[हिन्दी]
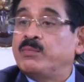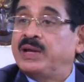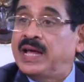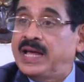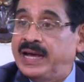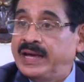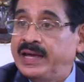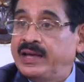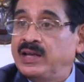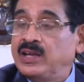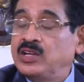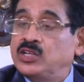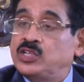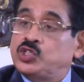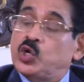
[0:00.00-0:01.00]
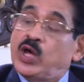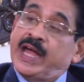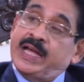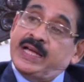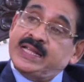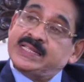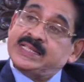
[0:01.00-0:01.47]
मिलाया है जो
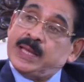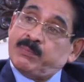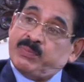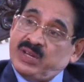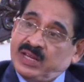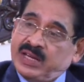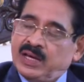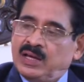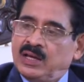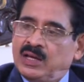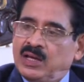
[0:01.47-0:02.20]
एंटीसेप्टिक है